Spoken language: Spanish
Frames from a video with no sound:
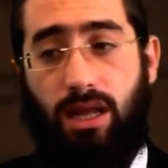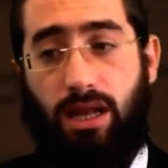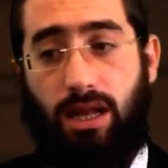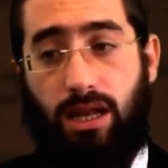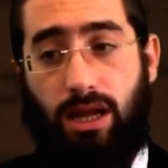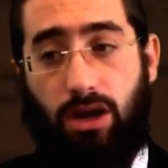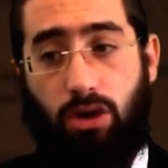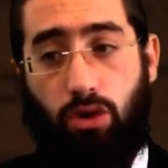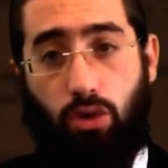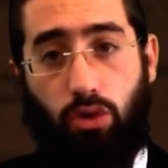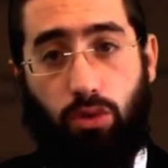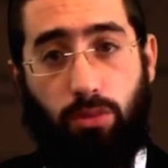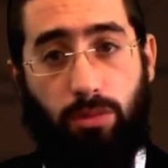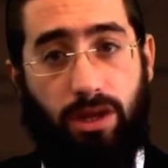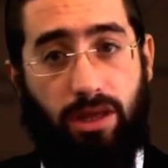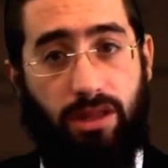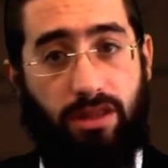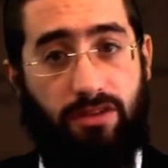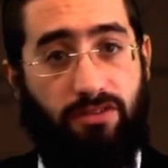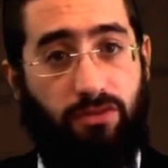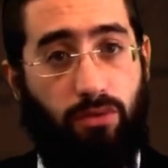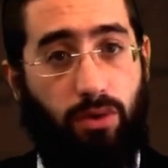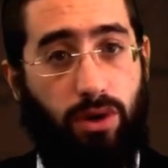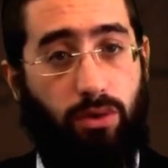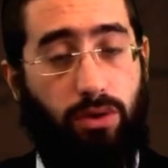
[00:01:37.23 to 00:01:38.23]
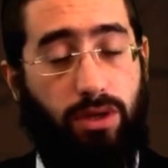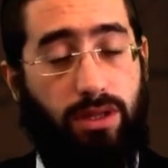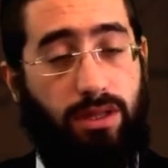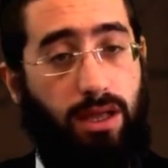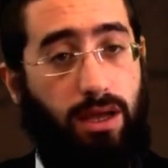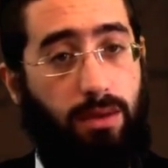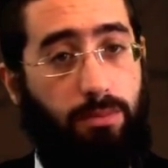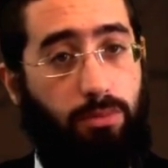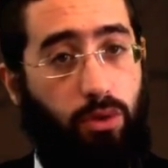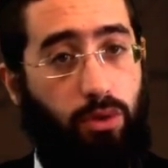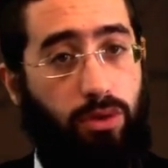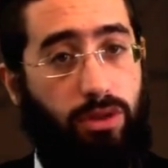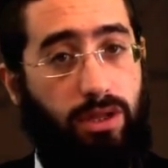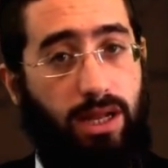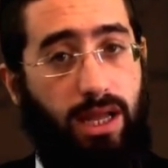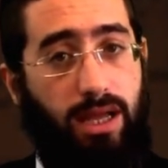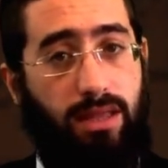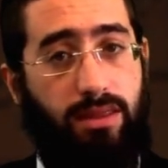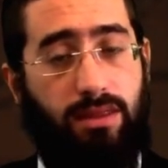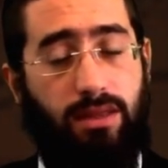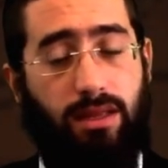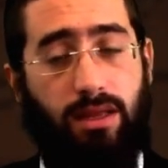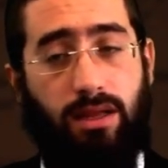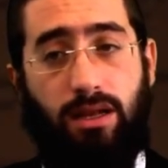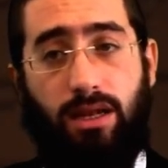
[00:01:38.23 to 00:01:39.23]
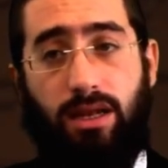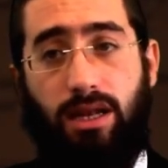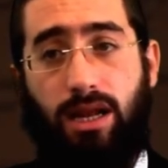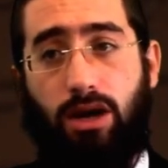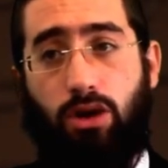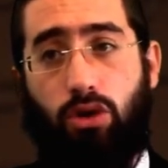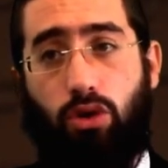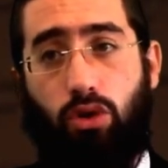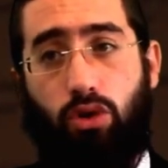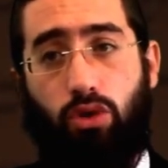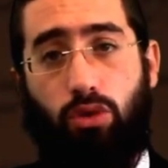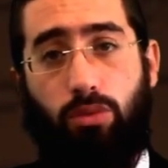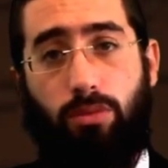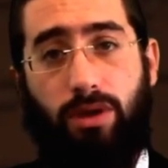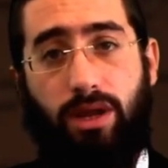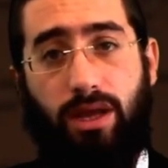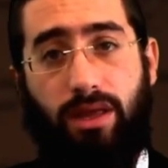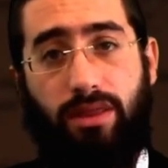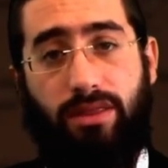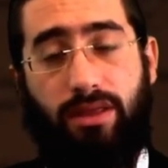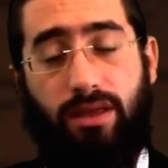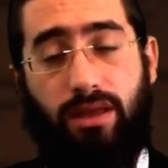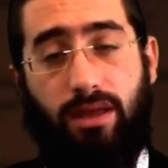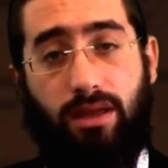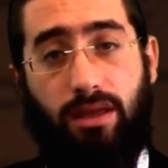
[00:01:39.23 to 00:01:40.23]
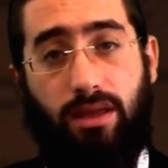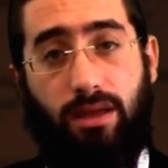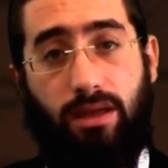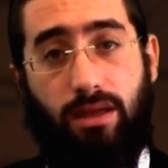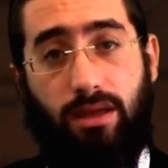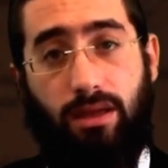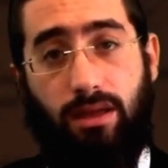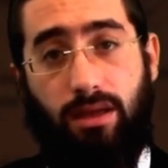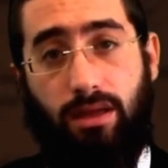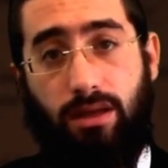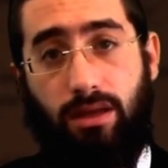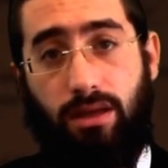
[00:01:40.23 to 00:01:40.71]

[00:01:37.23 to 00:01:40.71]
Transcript: la columna de fuego estaba por delante, la columna de